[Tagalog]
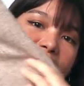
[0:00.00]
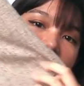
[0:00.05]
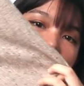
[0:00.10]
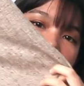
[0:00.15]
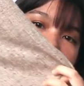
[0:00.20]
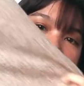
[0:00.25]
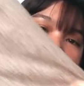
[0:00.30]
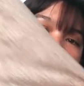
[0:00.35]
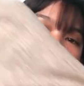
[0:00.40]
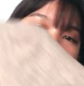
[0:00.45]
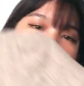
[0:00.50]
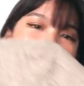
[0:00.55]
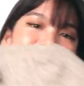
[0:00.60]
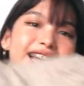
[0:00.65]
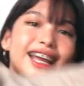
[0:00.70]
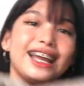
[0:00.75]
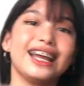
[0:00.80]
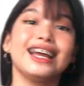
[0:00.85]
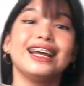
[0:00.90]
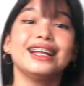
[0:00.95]
lang siya
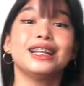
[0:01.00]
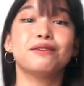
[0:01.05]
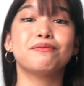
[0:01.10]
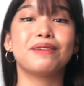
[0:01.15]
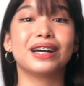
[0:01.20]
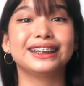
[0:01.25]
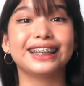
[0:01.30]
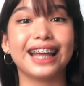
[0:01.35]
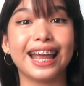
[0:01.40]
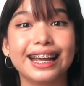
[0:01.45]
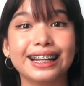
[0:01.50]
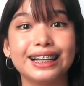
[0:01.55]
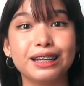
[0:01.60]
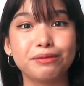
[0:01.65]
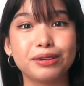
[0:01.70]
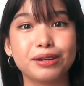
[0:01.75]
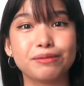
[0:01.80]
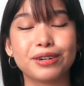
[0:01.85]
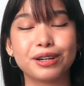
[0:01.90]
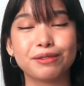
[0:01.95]
kasi, di ba, si
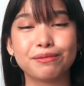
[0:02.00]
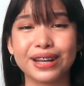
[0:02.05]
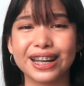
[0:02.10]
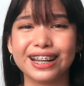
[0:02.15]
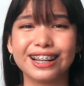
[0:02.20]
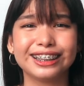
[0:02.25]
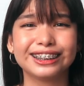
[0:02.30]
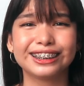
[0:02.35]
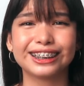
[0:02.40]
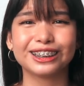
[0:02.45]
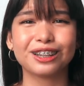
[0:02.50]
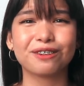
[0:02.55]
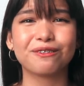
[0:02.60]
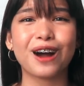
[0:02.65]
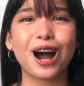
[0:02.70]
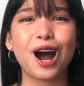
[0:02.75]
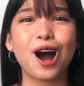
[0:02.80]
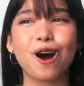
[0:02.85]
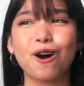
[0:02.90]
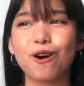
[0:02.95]
Hailey Bieber, mahilig siya sa
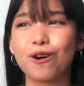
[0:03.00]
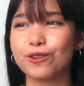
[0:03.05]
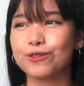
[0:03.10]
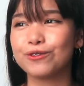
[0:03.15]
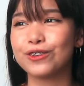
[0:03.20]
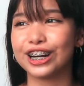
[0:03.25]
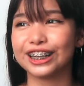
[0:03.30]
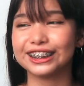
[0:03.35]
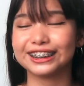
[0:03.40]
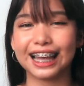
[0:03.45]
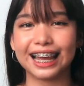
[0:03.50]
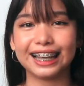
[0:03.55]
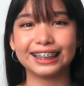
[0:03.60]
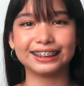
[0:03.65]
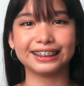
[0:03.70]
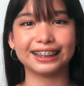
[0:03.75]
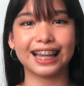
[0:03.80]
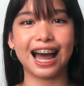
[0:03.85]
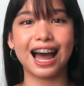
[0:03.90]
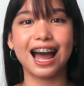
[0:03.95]
mga
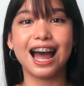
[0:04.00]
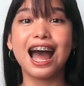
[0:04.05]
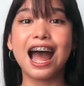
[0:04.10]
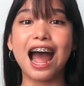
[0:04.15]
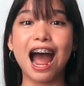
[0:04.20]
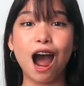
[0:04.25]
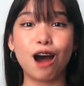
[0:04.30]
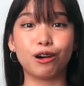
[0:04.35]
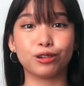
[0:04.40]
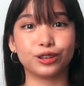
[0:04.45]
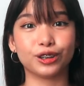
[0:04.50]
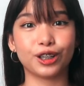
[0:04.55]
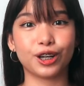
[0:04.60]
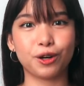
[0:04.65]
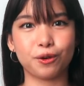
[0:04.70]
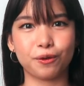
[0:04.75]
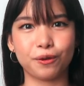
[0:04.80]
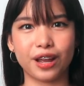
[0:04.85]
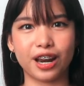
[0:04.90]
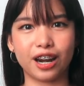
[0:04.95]
oversized na
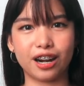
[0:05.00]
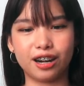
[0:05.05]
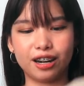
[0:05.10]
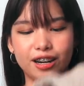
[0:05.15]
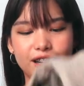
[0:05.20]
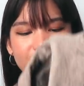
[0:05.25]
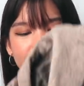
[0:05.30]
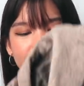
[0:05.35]
outerwear.